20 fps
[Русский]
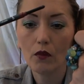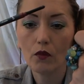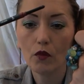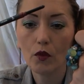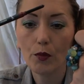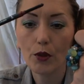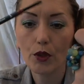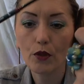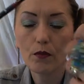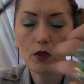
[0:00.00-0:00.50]

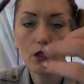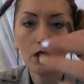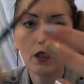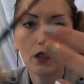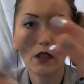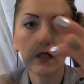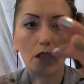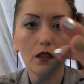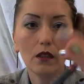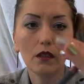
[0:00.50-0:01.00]

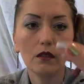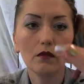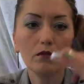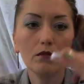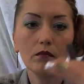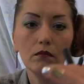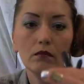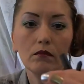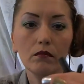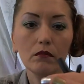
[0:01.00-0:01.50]

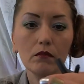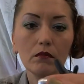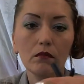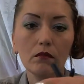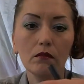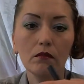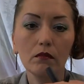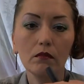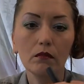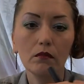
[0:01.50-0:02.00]
общем-то,
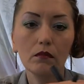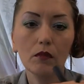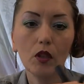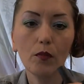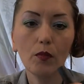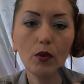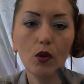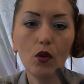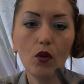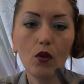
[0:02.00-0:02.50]

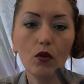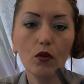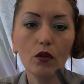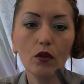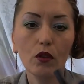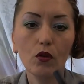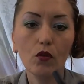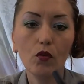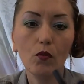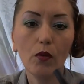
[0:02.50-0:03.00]
неплохо
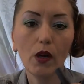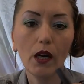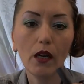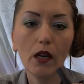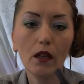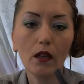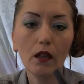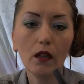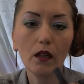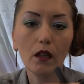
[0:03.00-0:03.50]
на
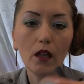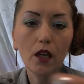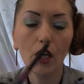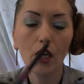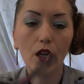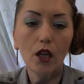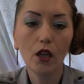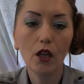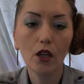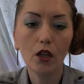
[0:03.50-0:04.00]
губах,
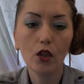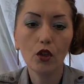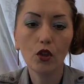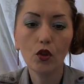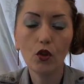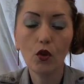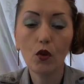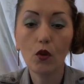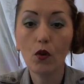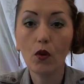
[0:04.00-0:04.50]

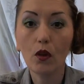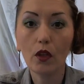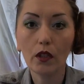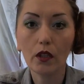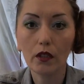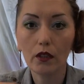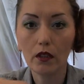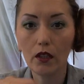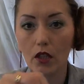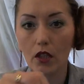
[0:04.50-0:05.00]
но
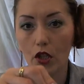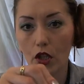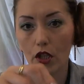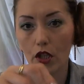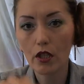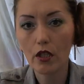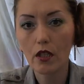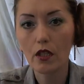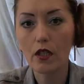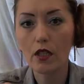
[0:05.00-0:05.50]

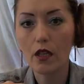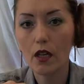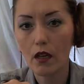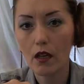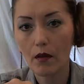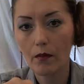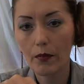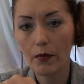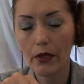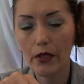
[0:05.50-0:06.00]
карандаши
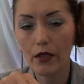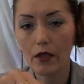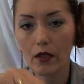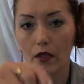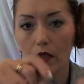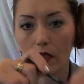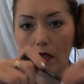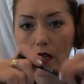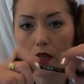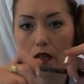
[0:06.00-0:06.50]
я
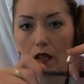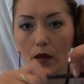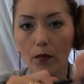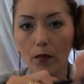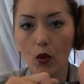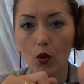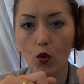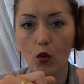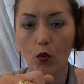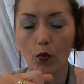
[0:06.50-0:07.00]
перестала
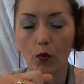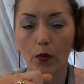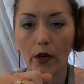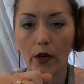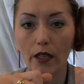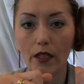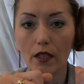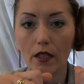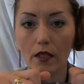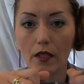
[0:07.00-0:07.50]

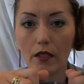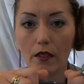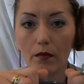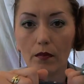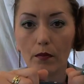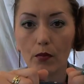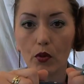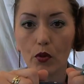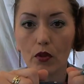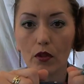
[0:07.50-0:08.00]
покупать
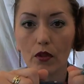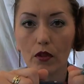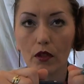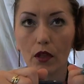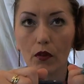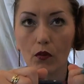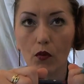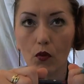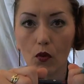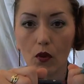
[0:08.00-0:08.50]
после
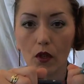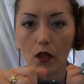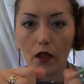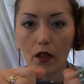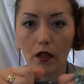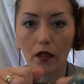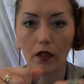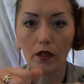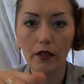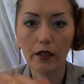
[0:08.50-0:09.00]
того,
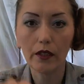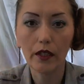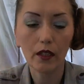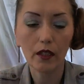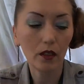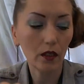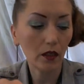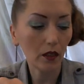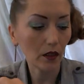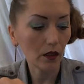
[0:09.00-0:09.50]
как я
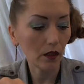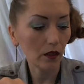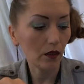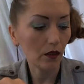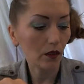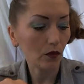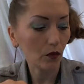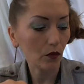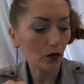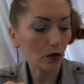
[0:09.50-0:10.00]

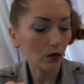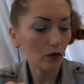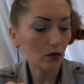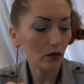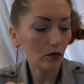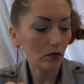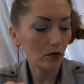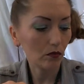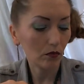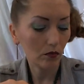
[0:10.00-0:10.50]
открыла вот
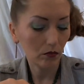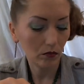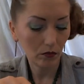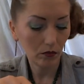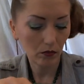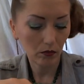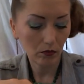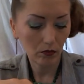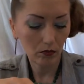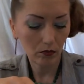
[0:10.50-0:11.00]

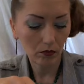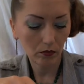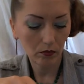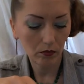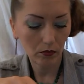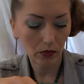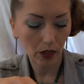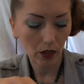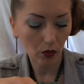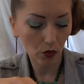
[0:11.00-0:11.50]

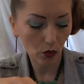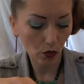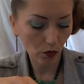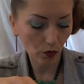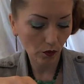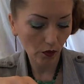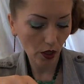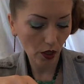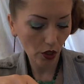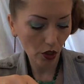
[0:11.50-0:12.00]

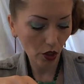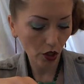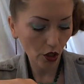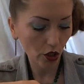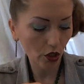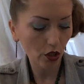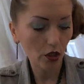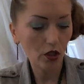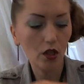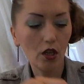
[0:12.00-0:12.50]
такую
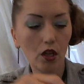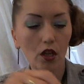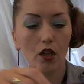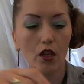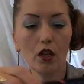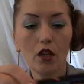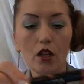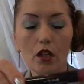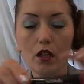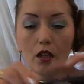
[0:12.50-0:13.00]
вещь
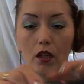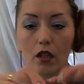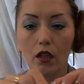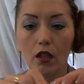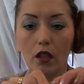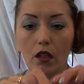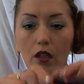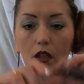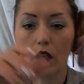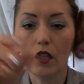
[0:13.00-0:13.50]

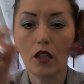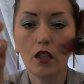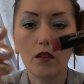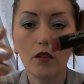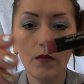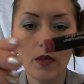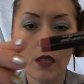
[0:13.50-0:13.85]
от